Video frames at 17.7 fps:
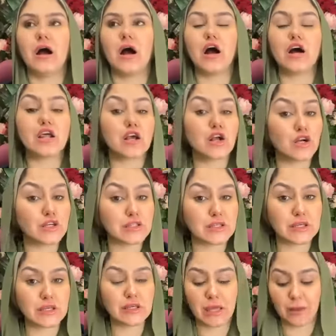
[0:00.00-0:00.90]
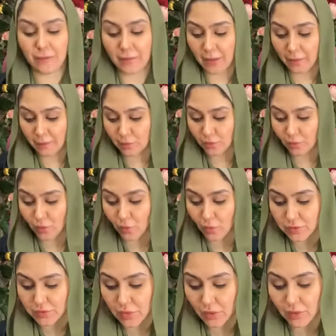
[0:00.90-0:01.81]
حركات ايجابيه
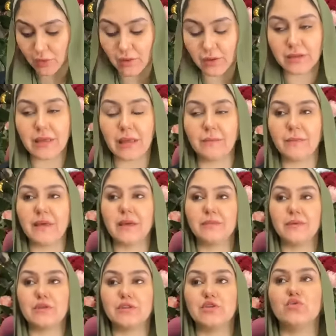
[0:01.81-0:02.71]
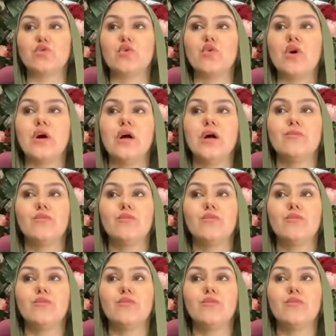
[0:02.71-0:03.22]
بيدوكوا طاقه ايجابيه بيدوكوا